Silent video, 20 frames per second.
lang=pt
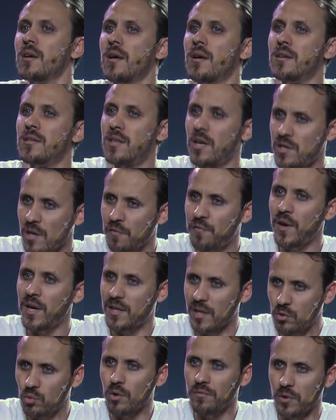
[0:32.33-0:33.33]
Seja feita a
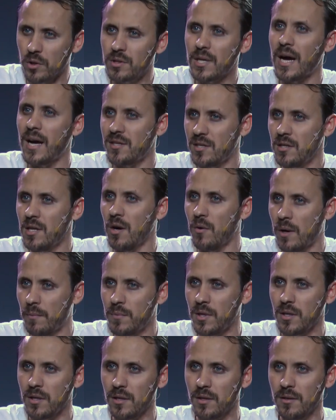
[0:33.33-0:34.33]
tua vontade, não a
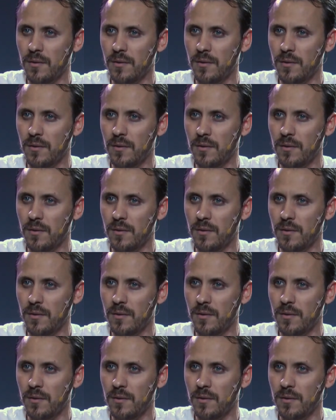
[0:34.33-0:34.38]
minha.